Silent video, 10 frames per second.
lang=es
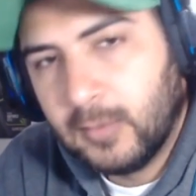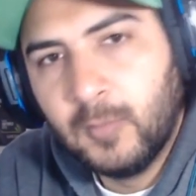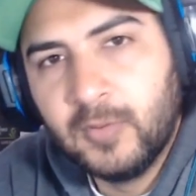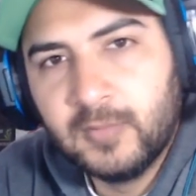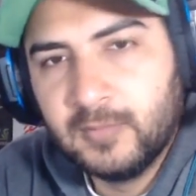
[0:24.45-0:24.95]

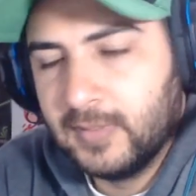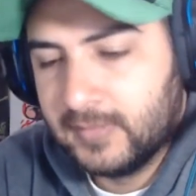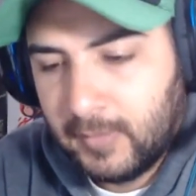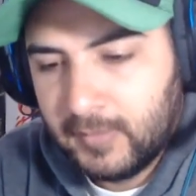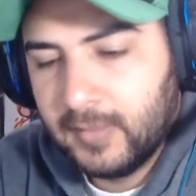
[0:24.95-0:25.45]
Como ustedes
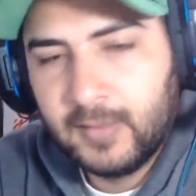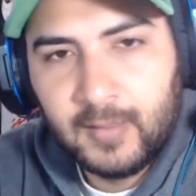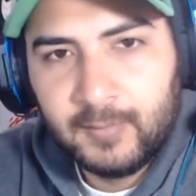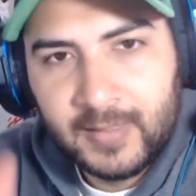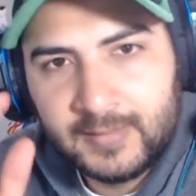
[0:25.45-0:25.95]
saben que
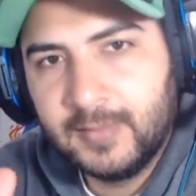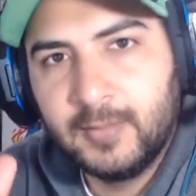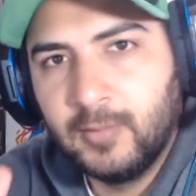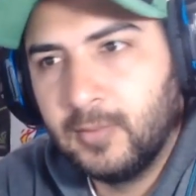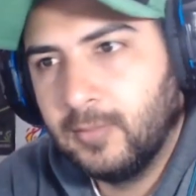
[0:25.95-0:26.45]
a veces
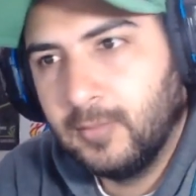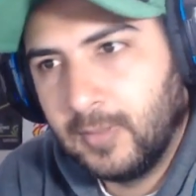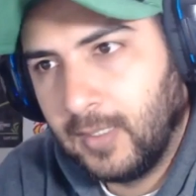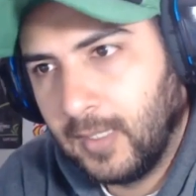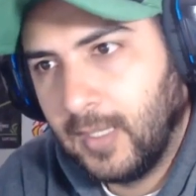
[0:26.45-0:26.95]
yo
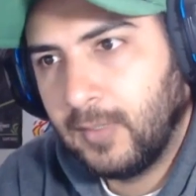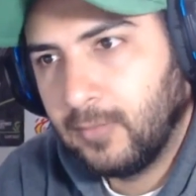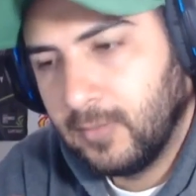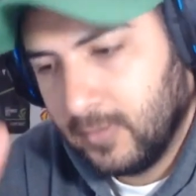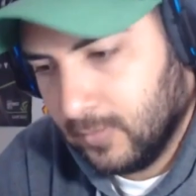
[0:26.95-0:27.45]

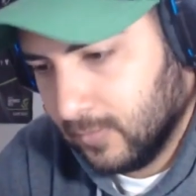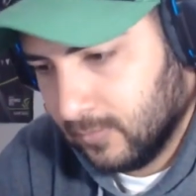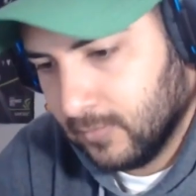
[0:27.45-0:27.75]
agarro y